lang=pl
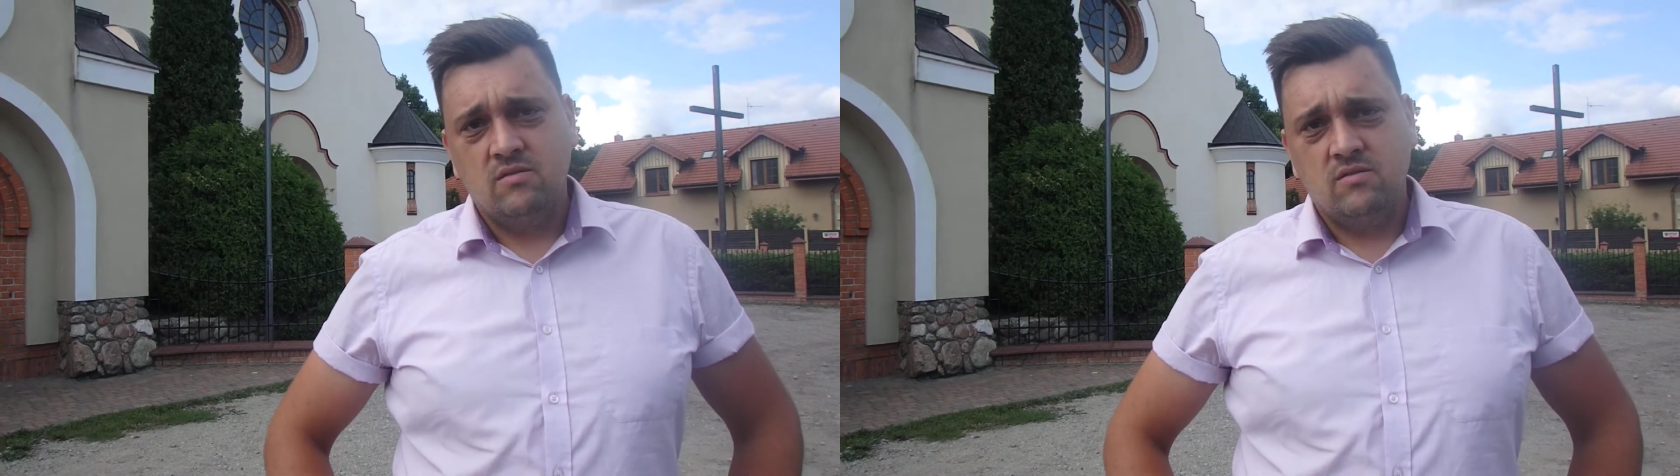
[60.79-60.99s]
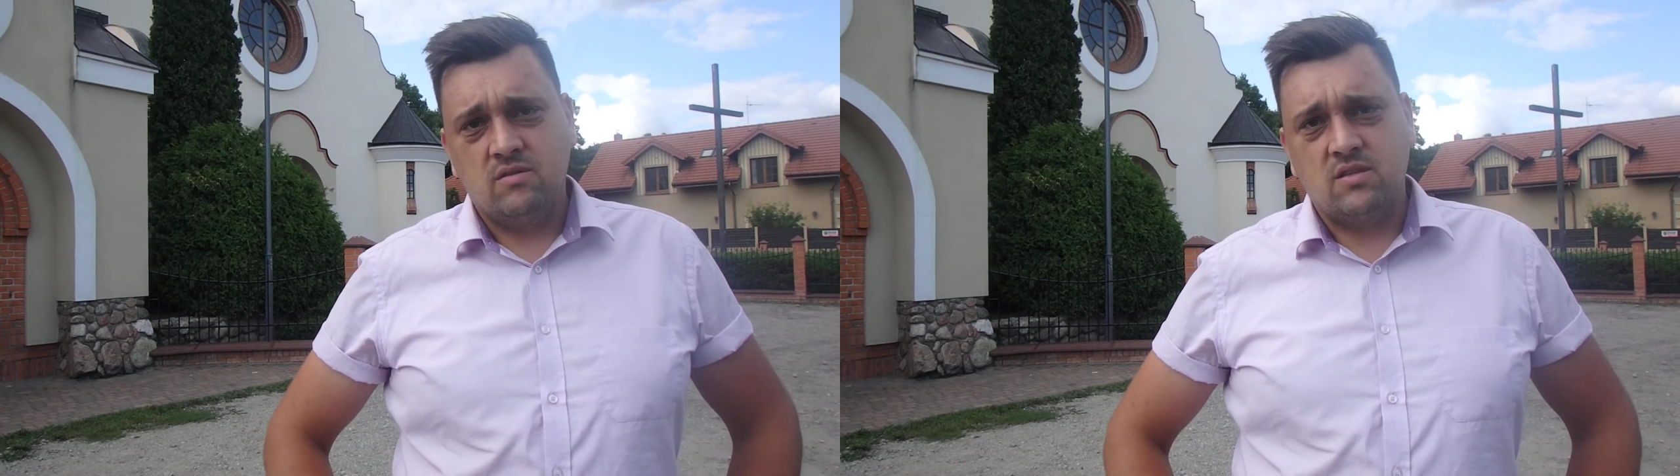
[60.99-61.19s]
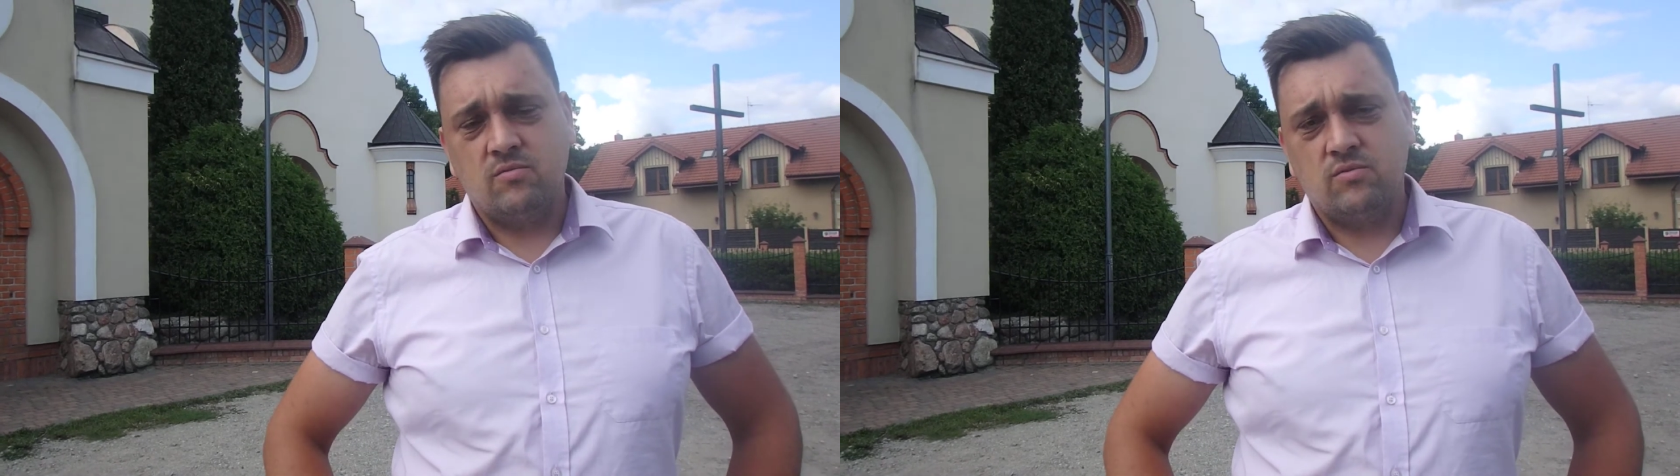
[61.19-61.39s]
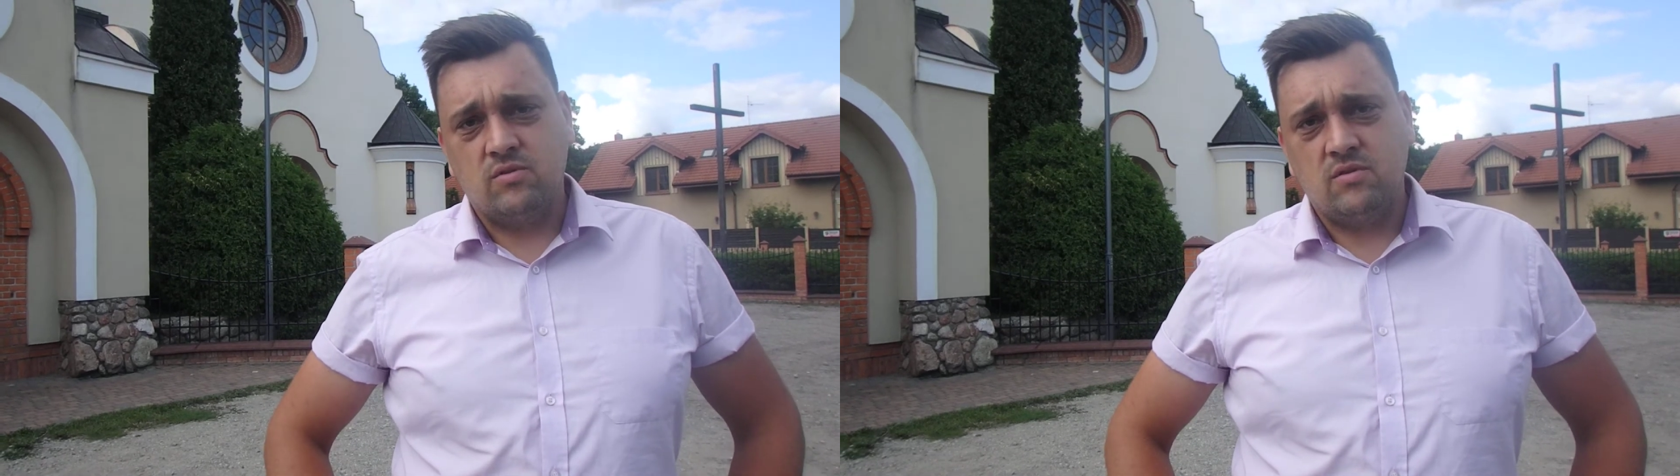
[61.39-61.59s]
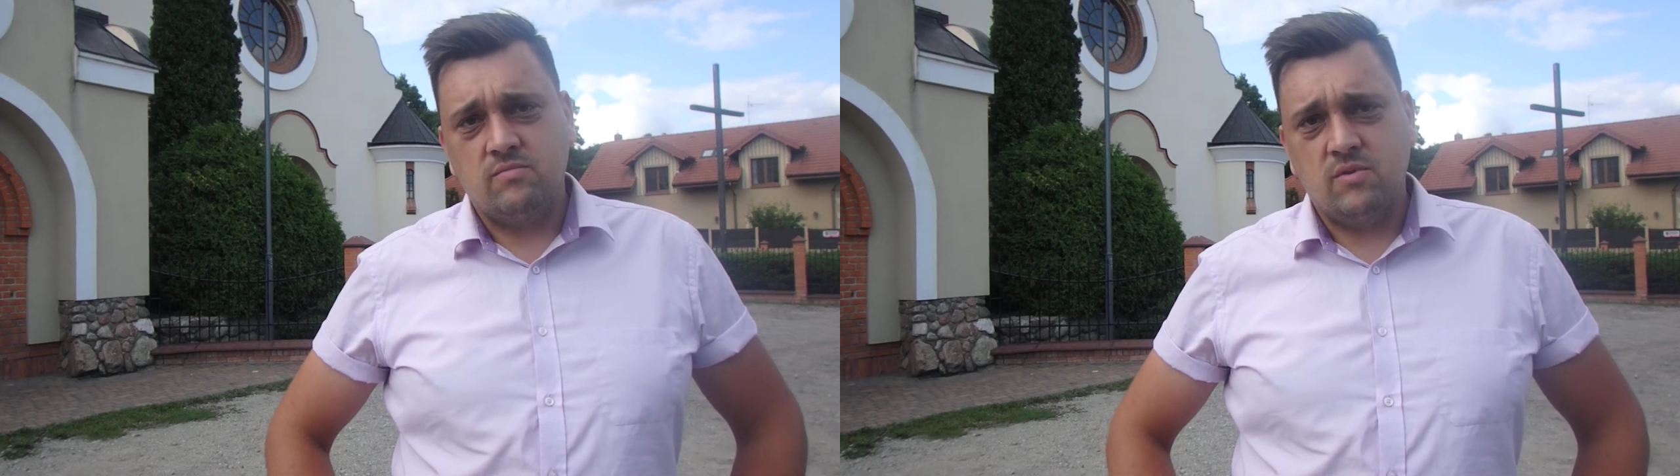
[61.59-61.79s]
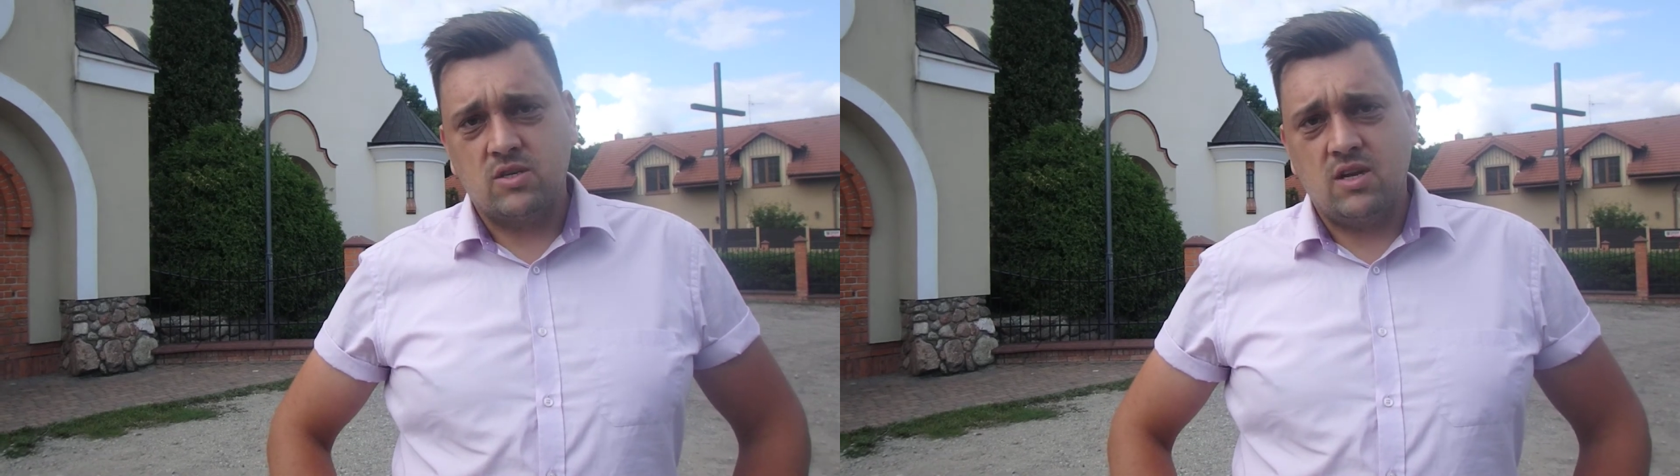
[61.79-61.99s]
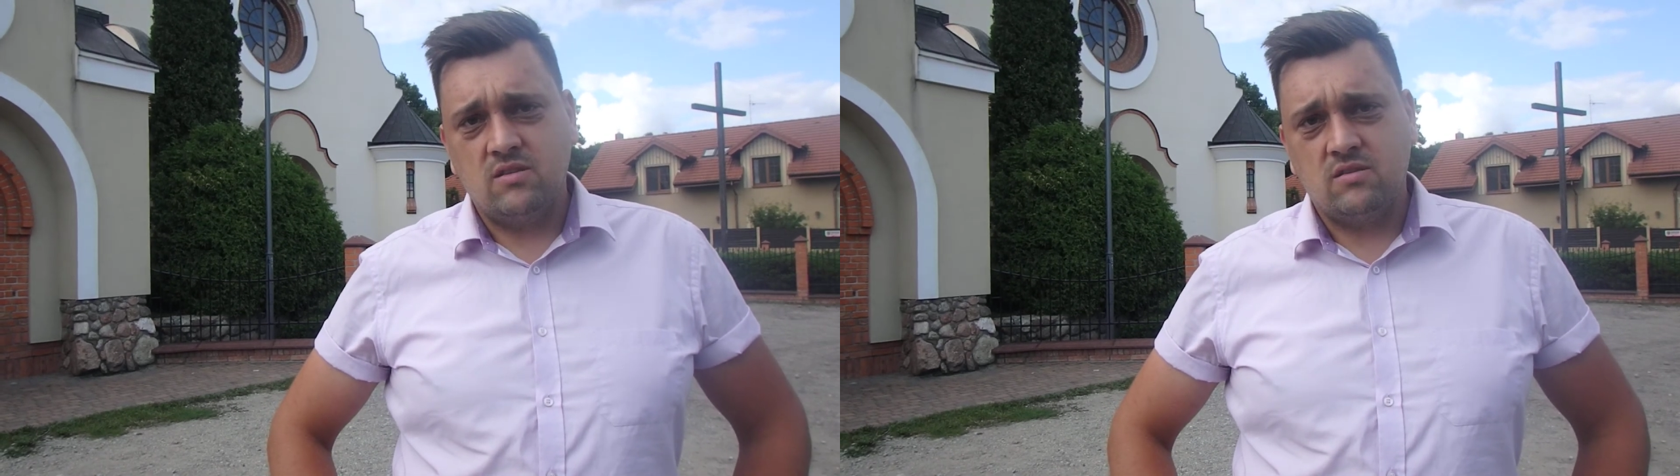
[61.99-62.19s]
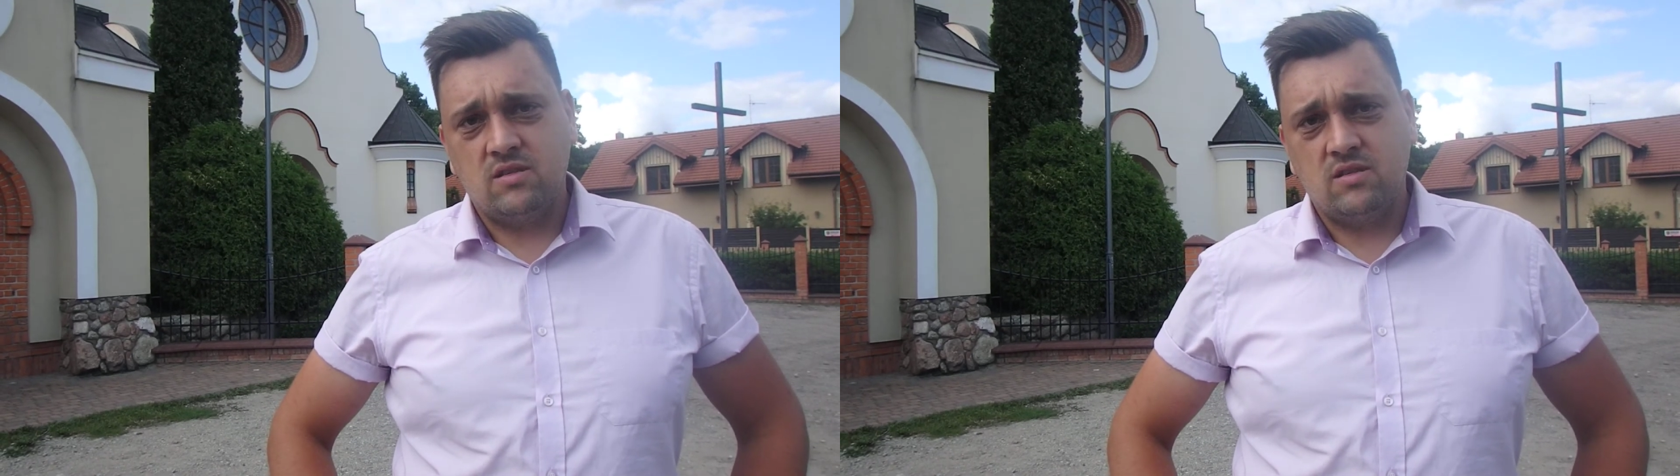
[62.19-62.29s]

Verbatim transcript: System, który mieszkańcy